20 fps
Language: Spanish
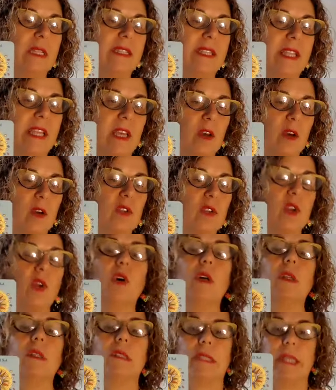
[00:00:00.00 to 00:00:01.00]
de
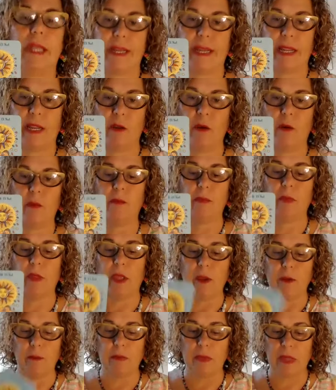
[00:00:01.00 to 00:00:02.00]
otro terreno.
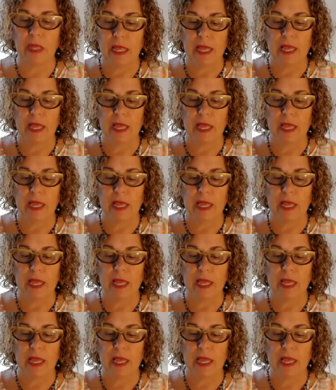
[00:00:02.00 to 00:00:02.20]
¿eh?